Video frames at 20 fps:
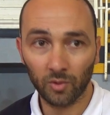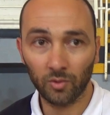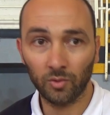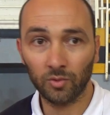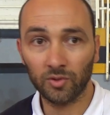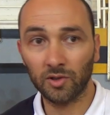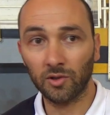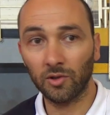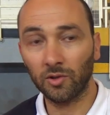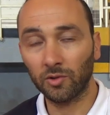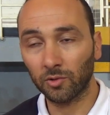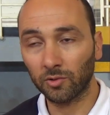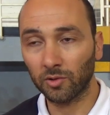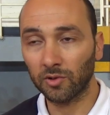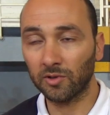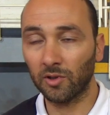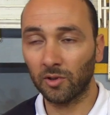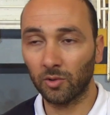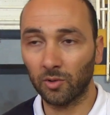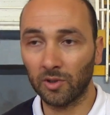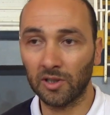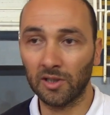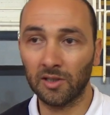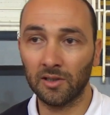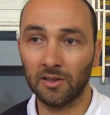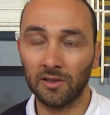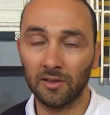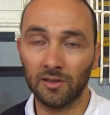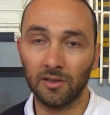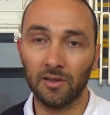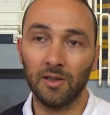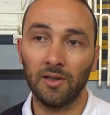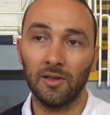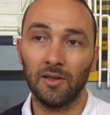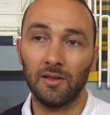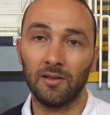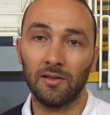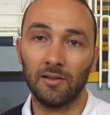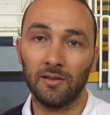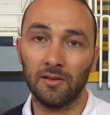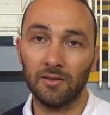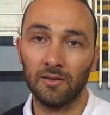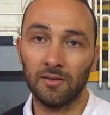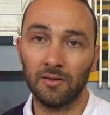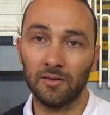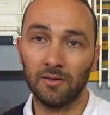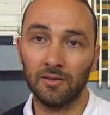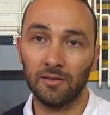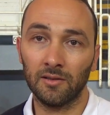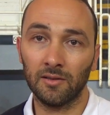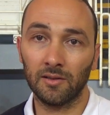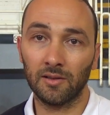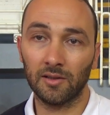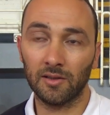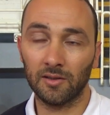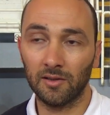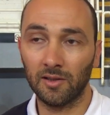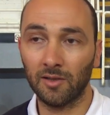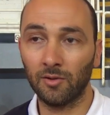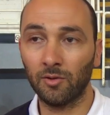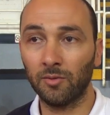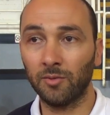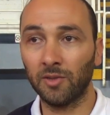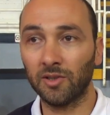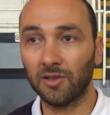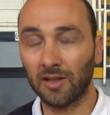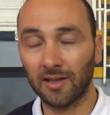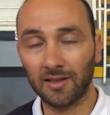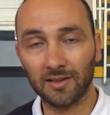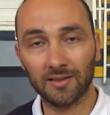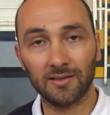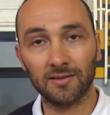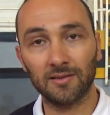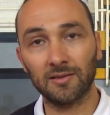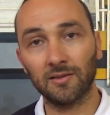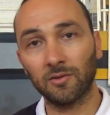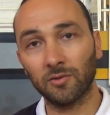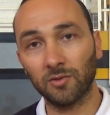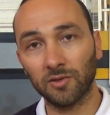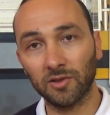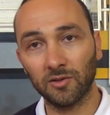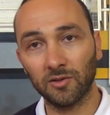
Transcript: وسير الكوتي دروا غداوي باش يعزز الكوتي